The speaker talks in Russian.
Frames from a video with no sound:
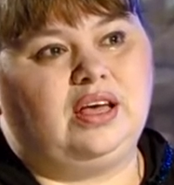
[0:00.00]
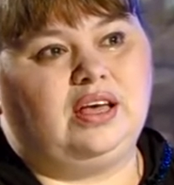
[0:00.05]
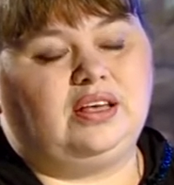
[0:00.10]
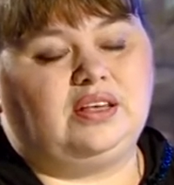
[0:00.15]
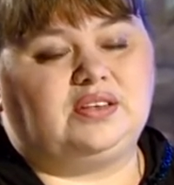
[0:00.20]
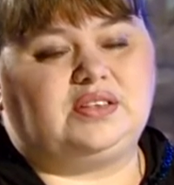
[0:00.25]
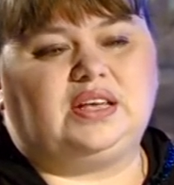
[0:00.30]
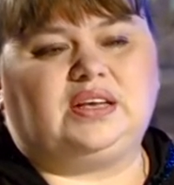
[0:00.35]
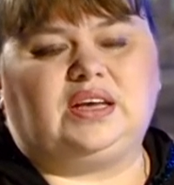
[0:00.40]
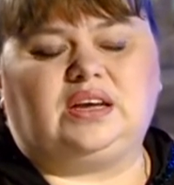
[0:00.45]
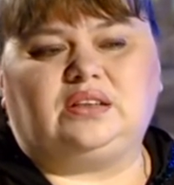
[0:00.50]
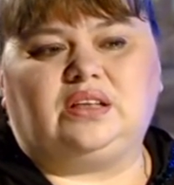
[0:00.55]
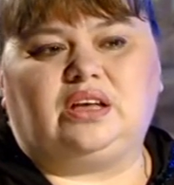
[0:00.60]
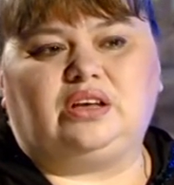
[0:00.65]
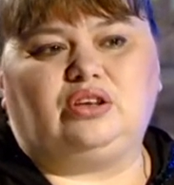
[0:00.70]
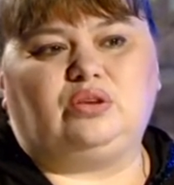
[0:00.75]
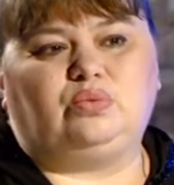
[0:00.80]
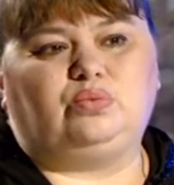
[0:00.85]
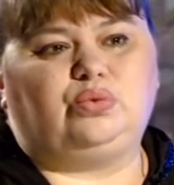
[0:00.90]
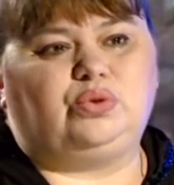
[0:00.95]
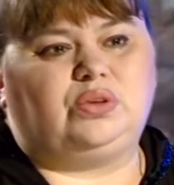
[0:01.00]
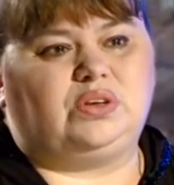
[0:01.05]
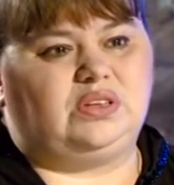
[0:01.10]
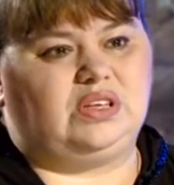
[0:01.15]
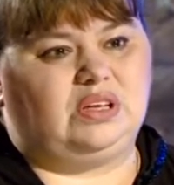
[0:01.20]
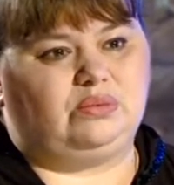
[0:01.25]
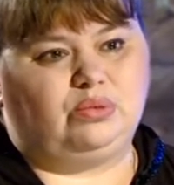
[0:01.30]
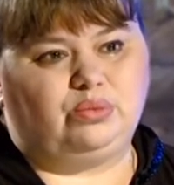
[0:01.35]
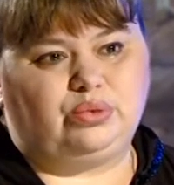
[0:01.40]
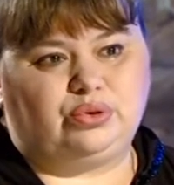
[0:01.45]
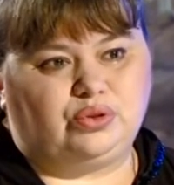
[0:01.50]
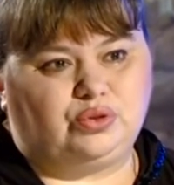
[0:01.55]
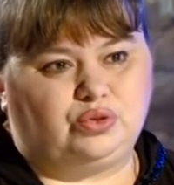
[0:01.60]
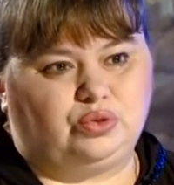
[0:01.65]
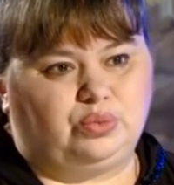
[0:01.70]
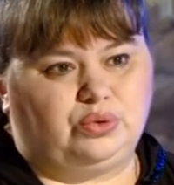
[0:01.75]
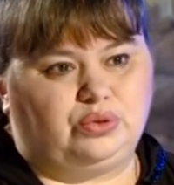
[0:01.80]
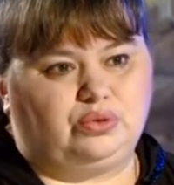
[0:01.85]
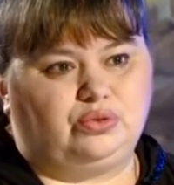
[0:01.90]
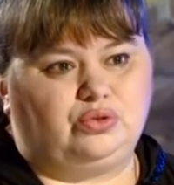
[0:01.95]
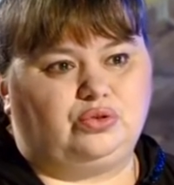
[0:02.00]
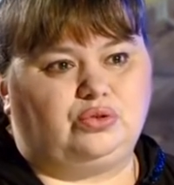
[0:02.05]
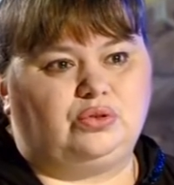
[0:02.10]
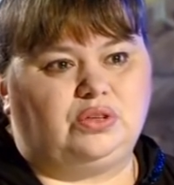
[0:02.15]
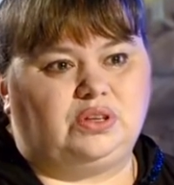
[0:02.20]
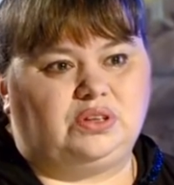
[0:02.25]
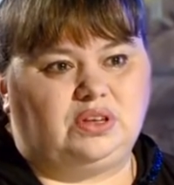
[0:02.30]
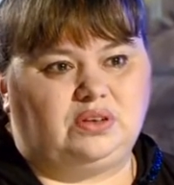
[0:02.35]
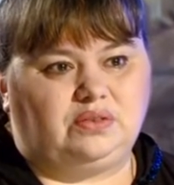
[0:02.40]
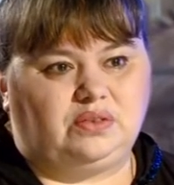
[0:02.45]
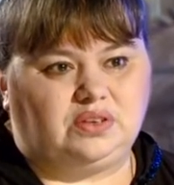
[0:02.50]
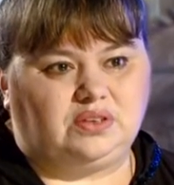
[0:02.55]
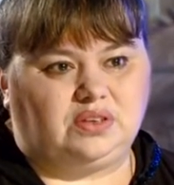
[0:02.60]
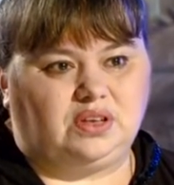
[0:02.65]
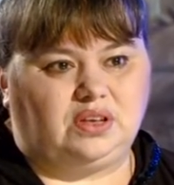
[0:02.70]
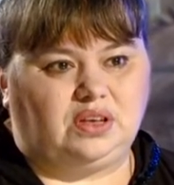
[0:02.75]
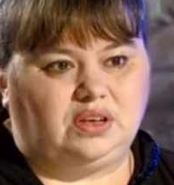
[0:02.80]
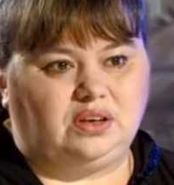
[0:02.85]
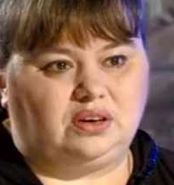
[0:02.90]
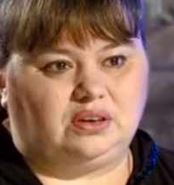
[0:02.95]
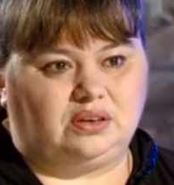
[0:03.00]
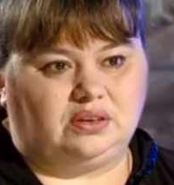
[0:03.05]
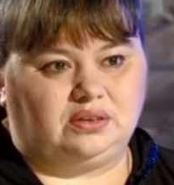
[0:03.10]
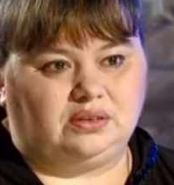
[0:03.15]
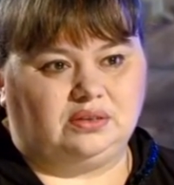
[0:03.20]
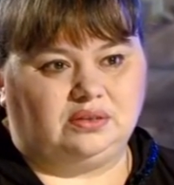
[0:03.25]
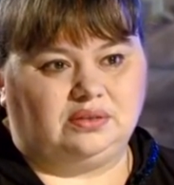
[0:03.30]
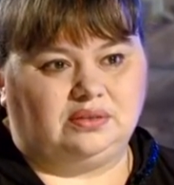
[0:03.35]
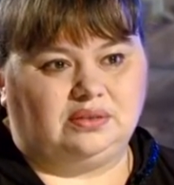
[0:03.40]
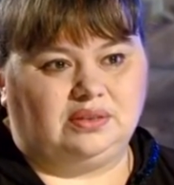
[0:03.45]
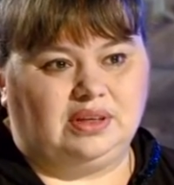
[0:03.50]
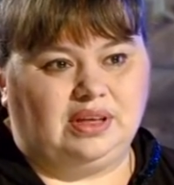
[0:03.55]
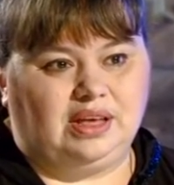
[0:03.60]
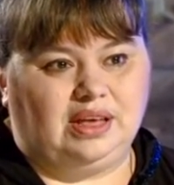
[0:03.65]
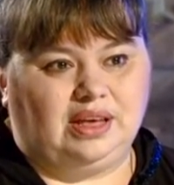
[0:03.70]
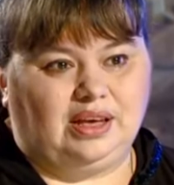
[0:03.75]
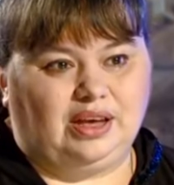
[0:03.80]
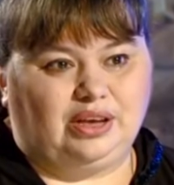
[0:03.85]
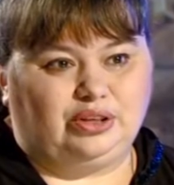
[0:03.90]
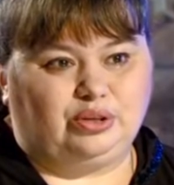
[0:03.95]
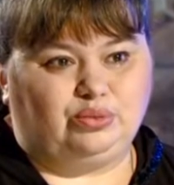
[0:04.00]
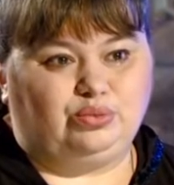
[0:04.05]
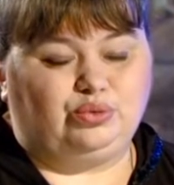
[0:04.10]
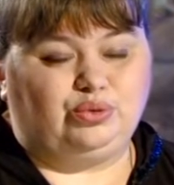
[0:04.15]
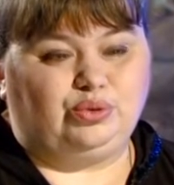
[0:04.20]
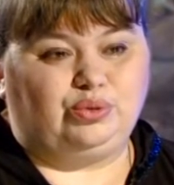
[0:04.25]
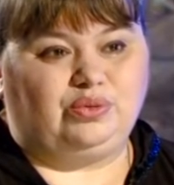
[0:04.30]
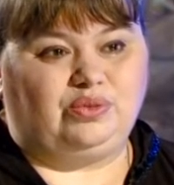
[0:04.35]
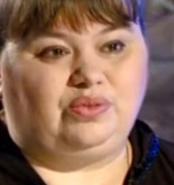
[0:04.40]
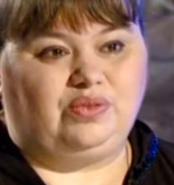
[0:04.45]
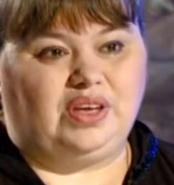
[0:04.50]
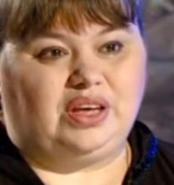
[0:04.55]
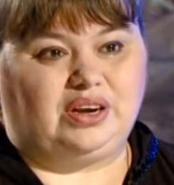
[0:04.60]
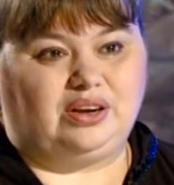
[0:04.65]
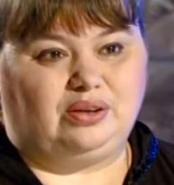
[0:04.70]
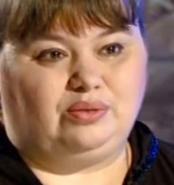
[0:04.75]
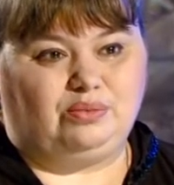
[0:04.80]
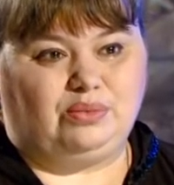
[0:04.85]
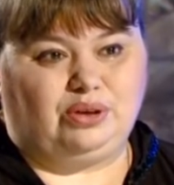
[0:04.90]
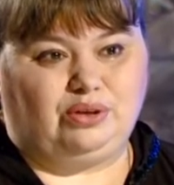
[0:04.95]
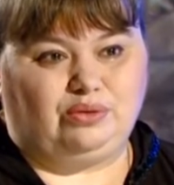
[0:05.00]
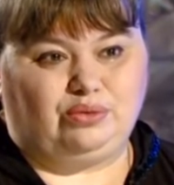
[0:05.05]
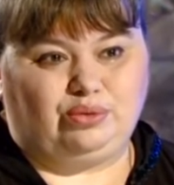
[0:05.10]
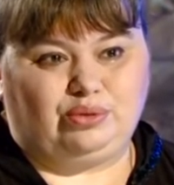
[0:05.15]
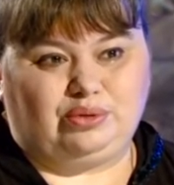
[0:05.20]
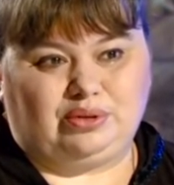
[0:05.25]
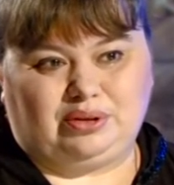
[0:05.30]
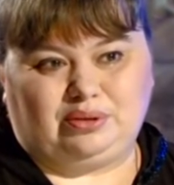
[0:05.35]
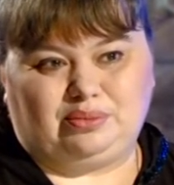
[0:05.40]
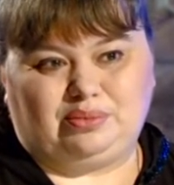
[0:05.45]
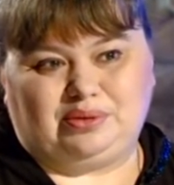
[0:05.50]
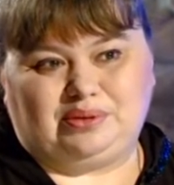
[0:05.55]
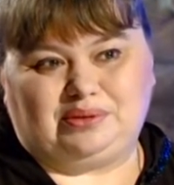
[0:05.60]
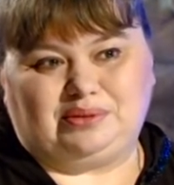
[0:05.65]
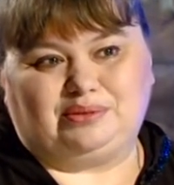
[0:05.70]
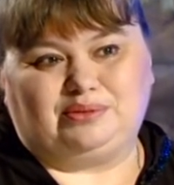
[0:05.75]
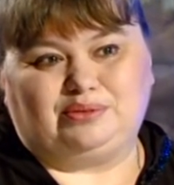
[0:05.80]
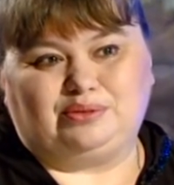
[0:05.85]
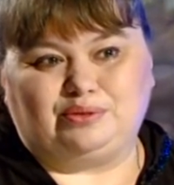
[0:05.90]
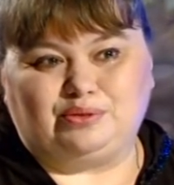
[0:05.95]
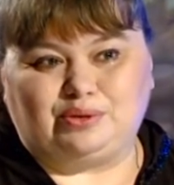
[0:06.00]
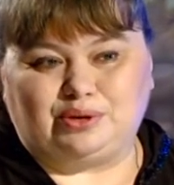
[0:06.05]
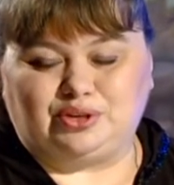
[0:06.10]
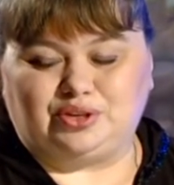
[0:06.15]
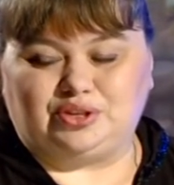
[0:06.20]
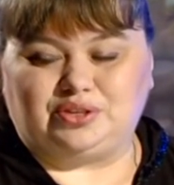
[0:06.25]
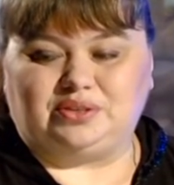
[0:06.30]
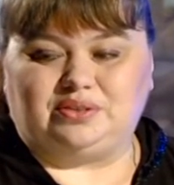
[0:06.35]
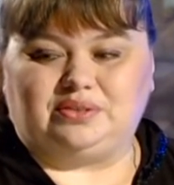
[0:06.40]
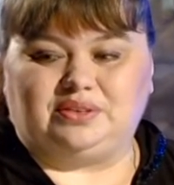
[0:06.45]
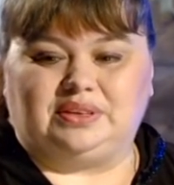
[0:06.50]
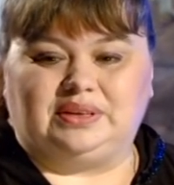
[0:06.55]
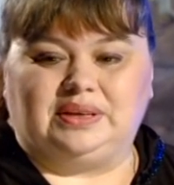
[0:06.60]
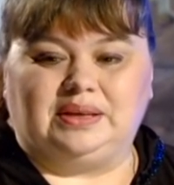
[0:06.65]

Если я когда-нибудь хотя бы бронзу получу на Дельфийских играх, это будет верх моего как бы, творчества.